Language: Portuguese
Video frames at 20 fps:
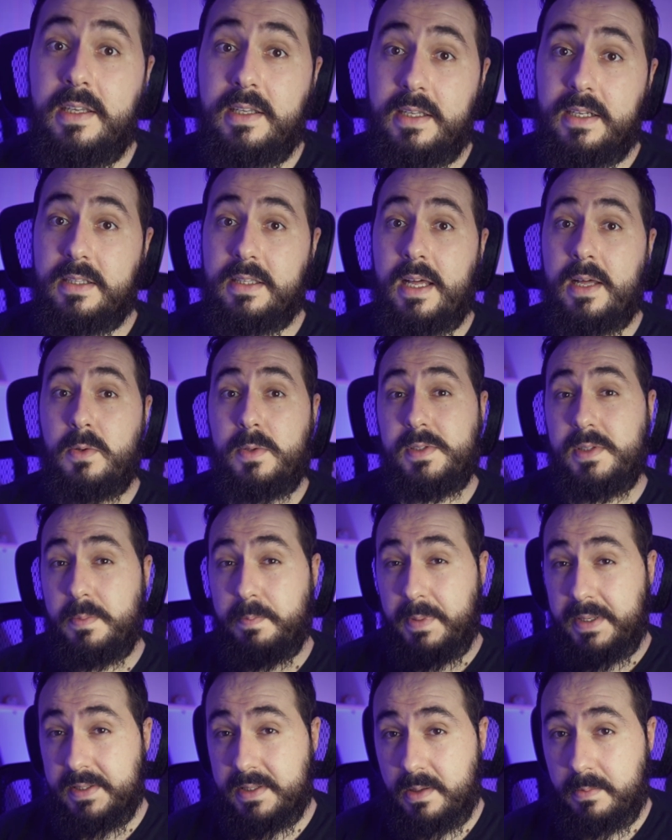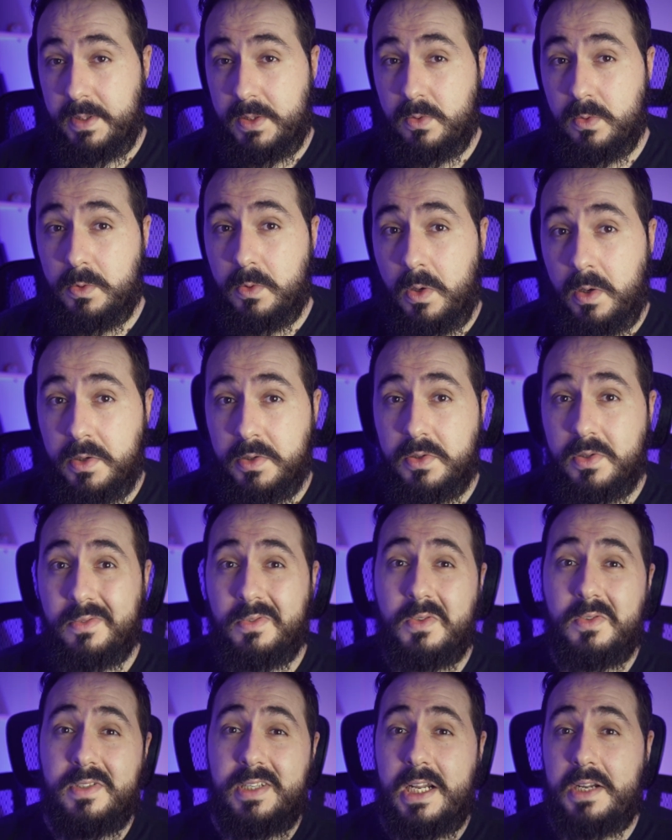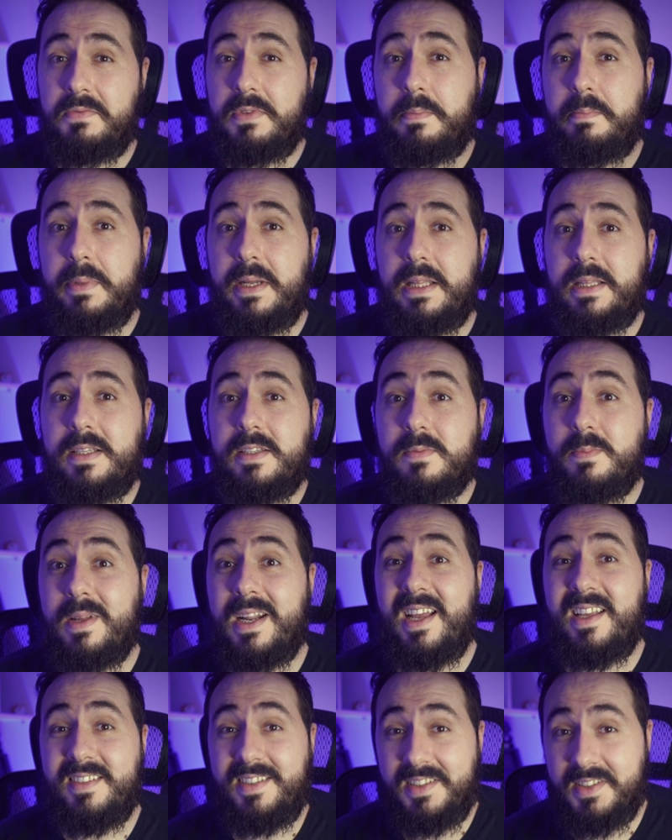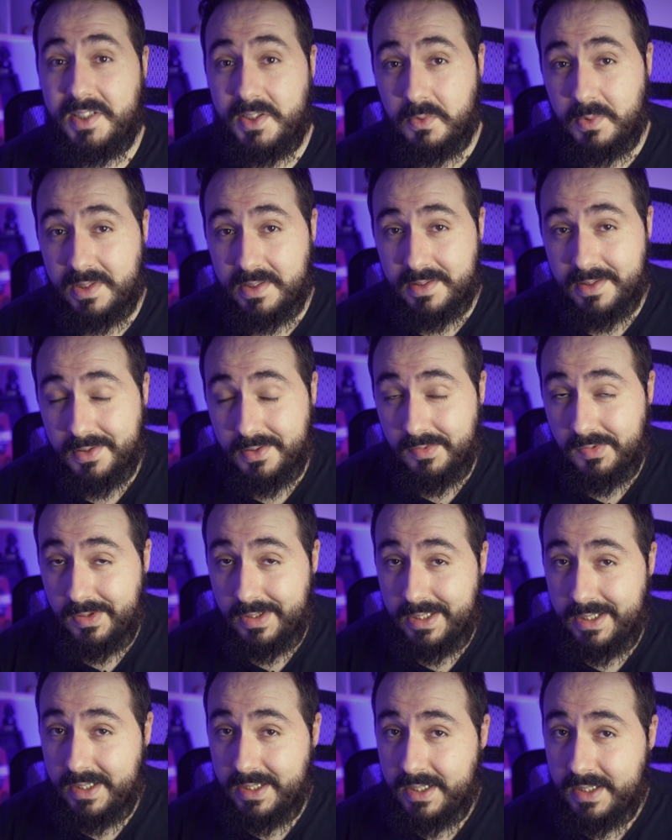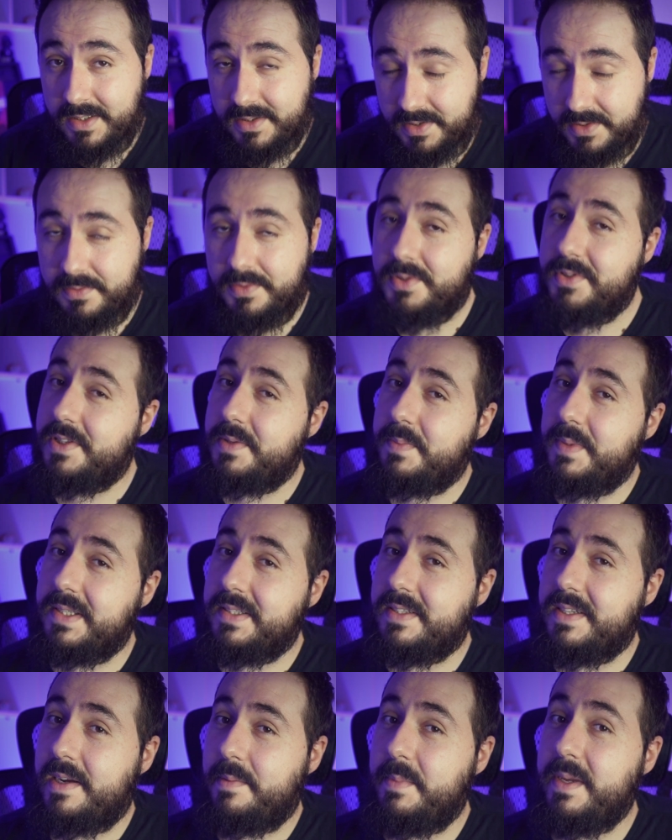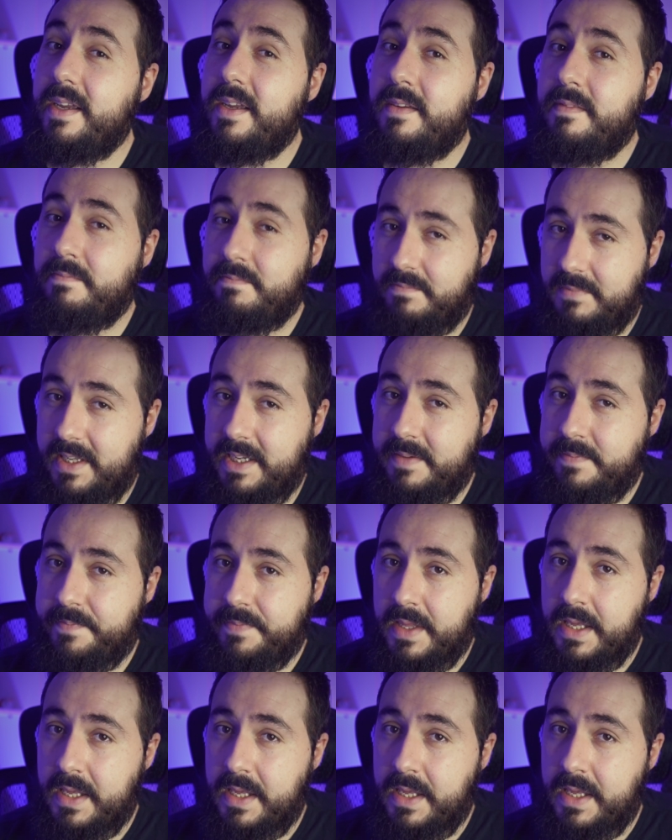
E claro, esse pensamento lógico não serve apenas para essa situação, se você pensar bem, né?